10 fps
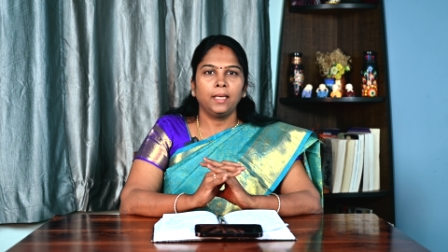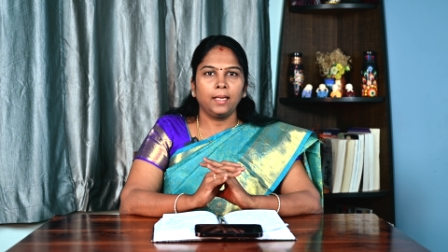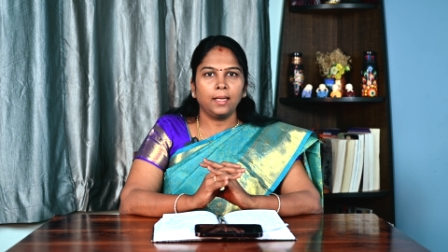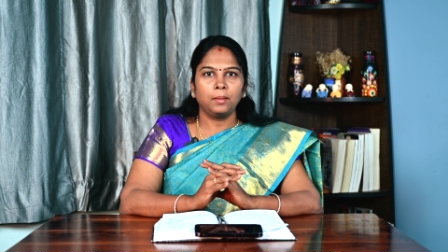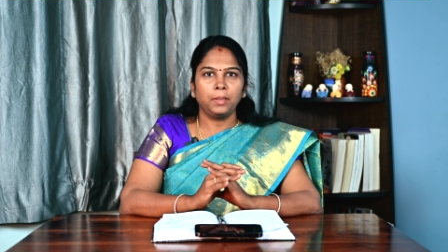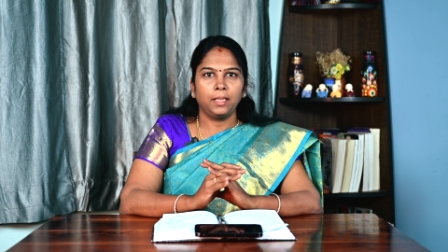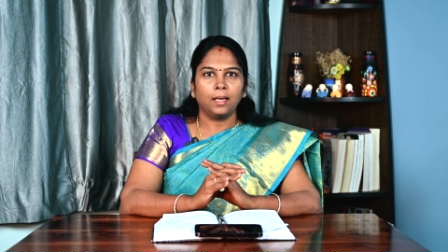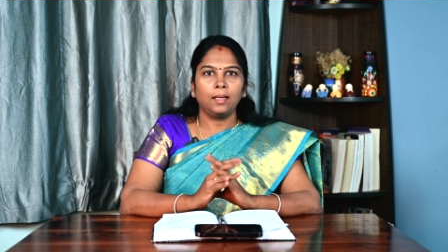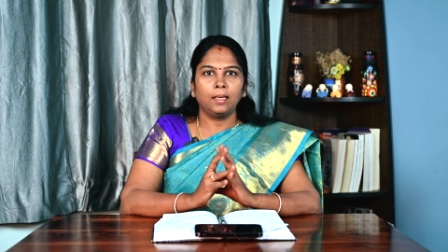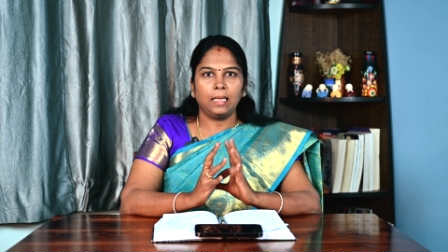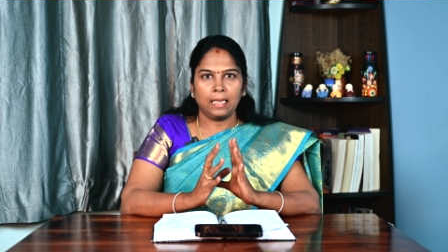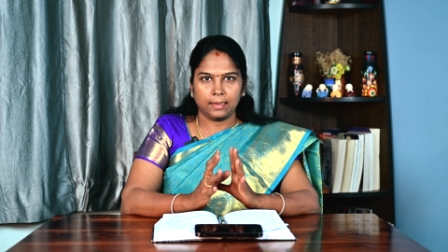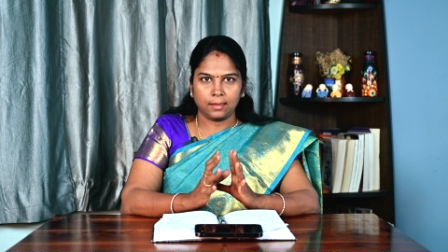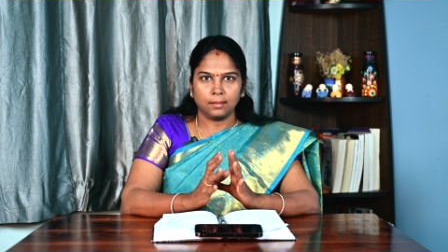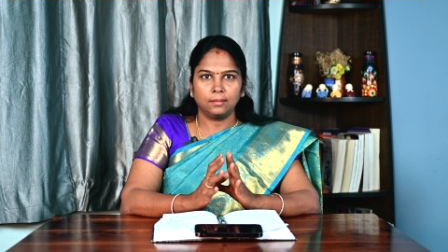என்ன அப்படின்னா
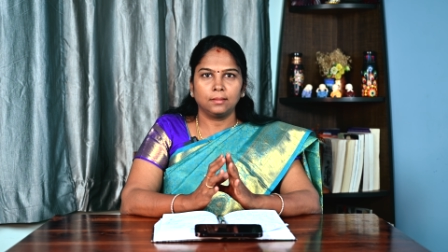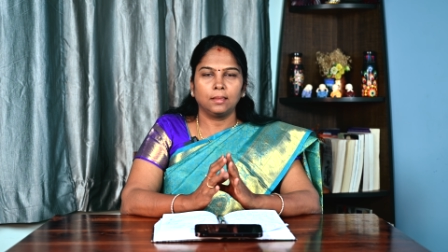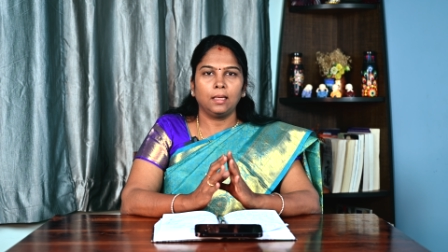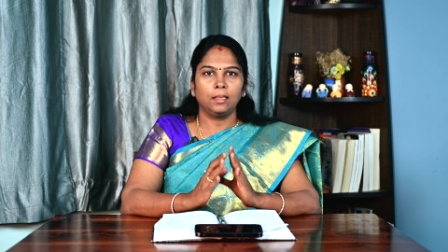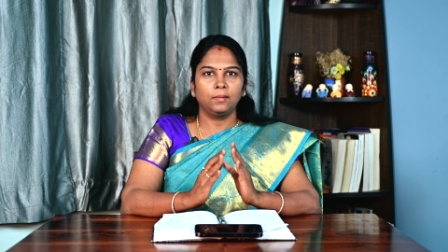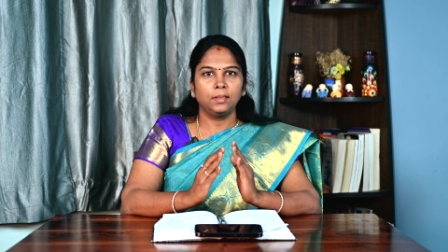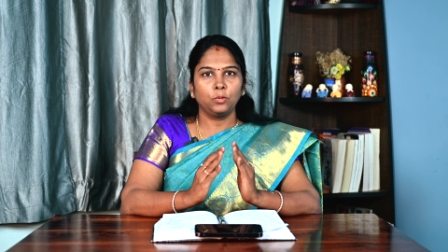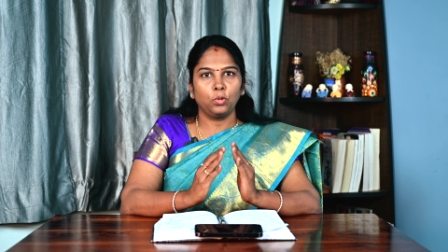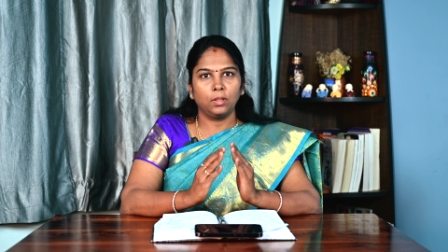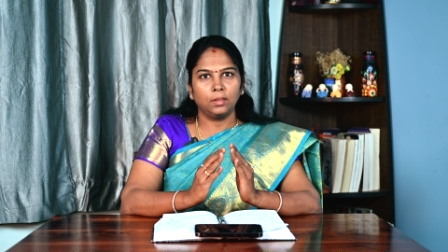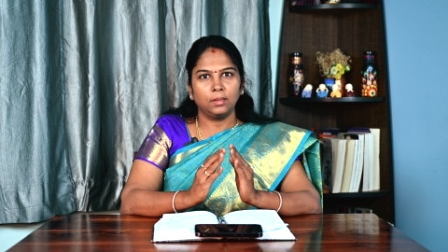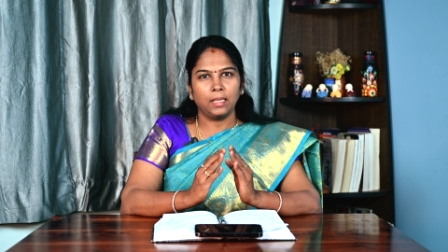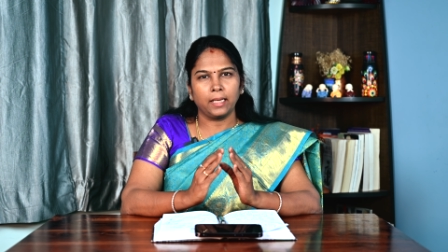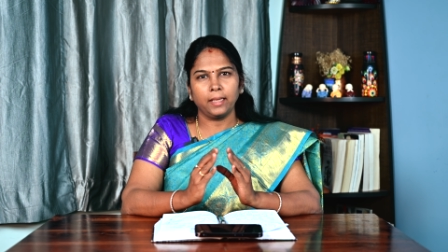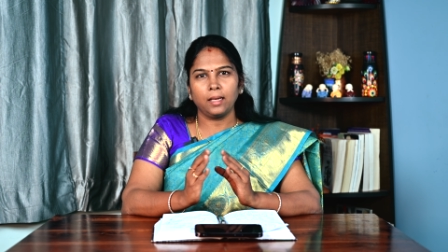லக் அதாவது ஒரு
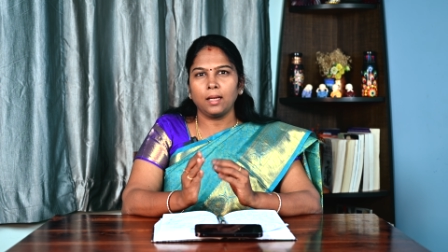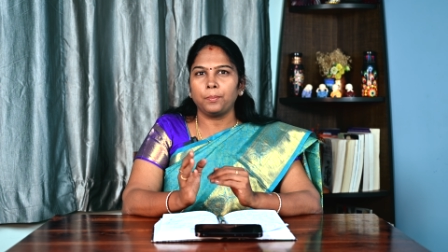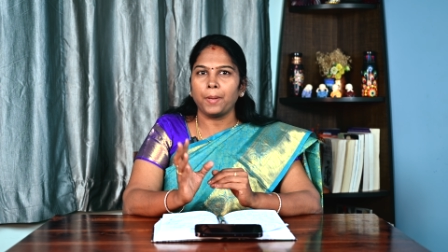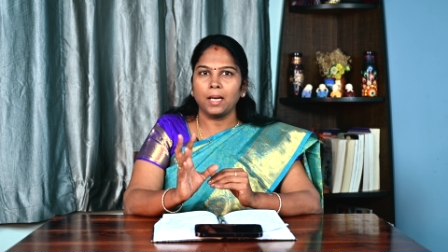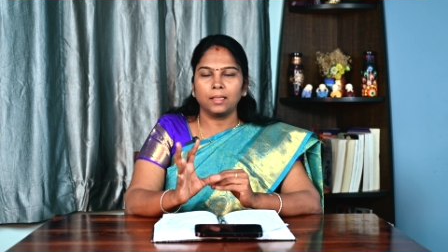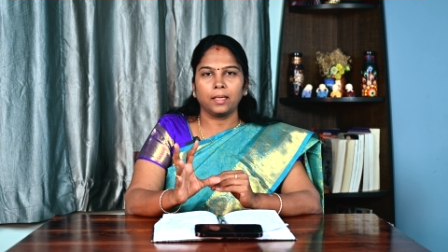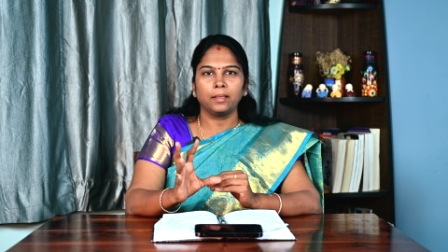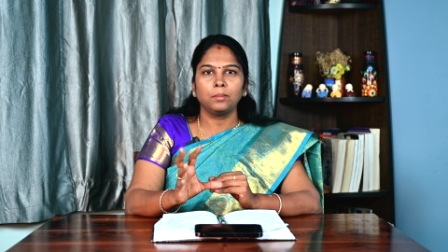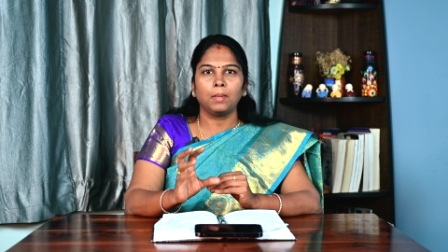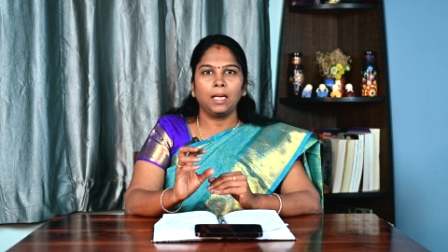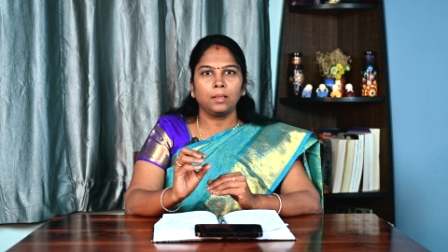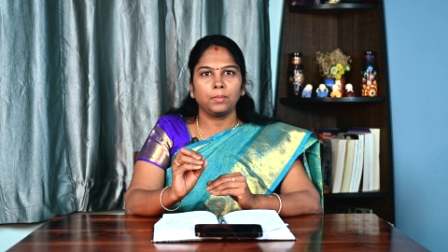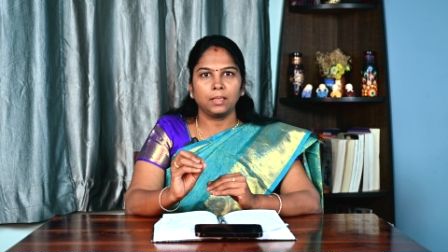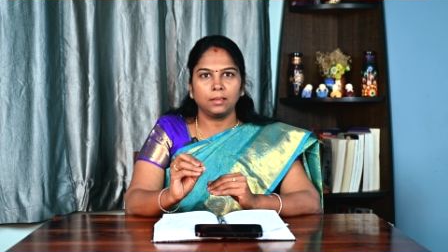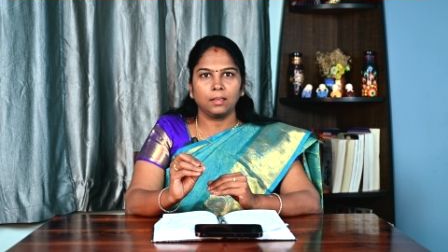நிறையா நான் பார்க்குறேன் மலர்
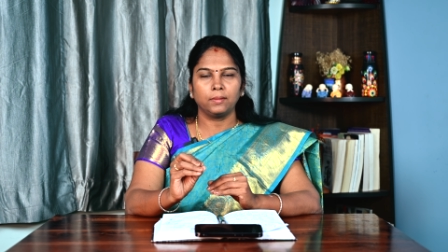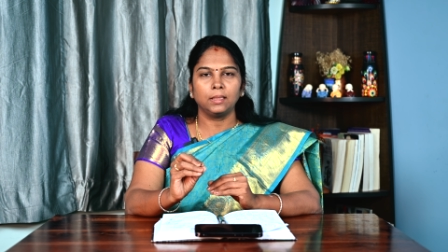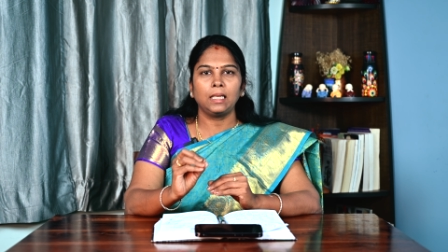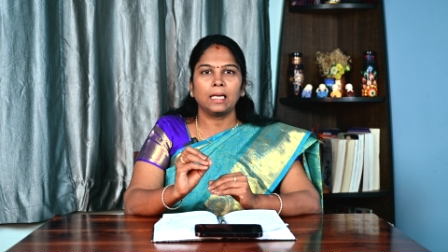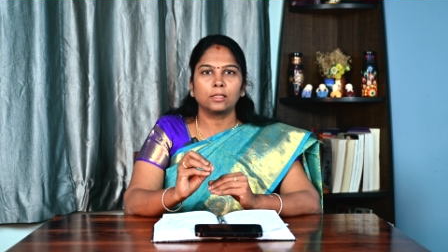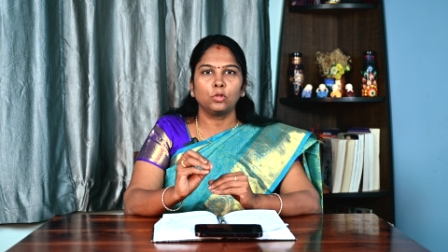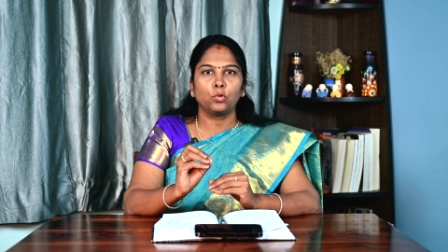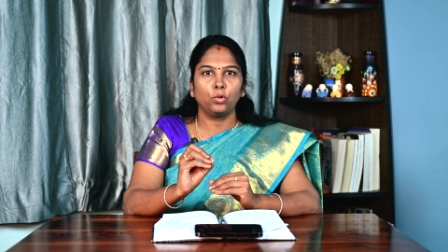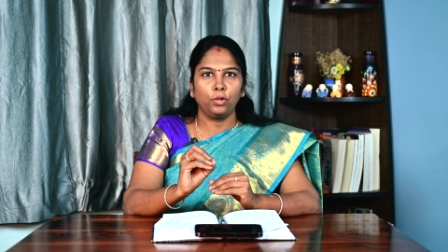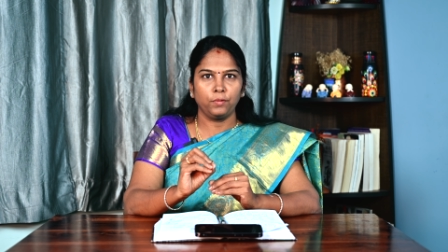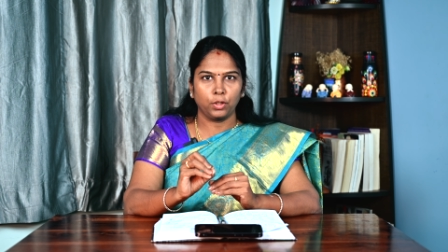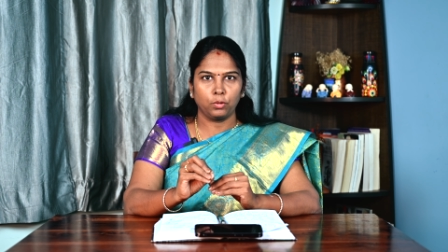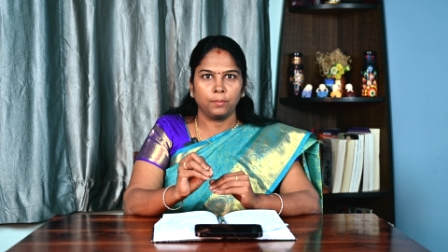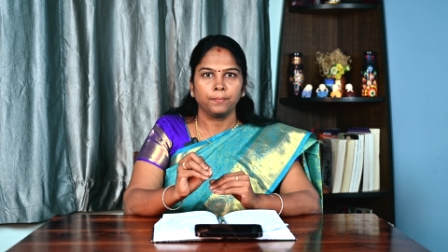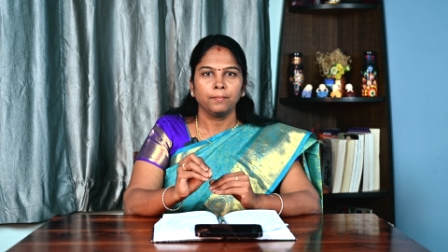மருந்துங்க வந்து லக்கு கொண்டு வரும்